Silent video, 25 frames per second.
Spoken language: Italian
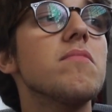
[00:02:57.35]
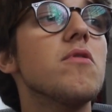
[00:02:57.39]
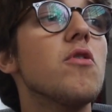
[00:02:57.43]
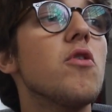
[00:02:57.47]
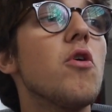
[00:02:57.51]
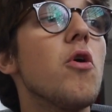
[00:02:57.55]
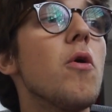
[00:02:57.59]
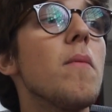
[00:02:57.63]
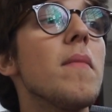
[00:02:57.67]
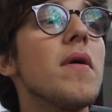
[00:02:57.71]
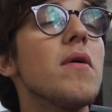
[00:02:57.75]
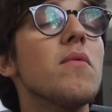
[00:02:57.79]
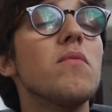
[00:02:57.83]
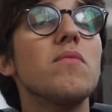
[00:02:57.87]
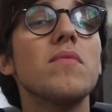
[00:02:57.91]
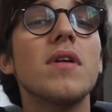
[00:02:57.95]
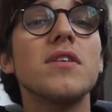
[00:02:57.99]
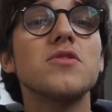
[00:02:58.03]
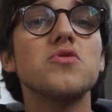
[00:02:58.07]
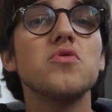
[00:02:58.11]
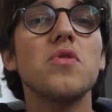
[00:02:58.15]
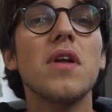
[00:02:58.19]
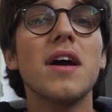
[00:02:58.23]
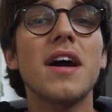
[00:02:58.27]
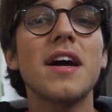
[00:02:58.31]
come
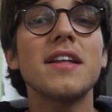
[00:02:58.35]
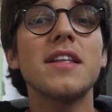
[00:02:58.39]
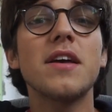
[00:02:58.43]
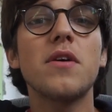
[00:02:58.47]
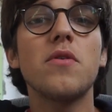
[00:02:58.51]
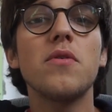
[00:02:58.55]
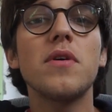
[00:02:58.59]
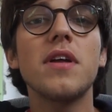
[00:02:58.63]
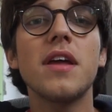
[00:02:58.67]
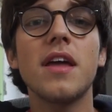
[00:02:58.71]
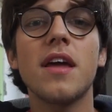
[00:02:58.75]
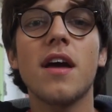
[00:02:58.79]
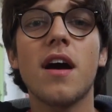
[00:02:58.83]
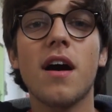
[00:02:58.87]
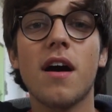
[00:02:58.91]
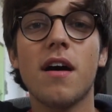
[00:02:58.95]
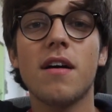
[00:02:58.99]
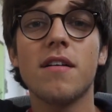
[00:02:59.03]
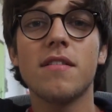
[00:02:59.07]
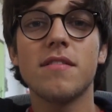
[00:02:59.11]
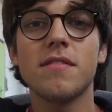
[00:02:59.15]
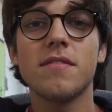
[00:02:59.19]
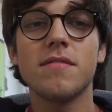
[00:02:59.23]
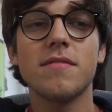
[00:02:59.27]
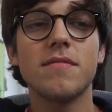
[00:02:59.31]
una sola
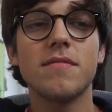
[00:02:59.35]
categoria,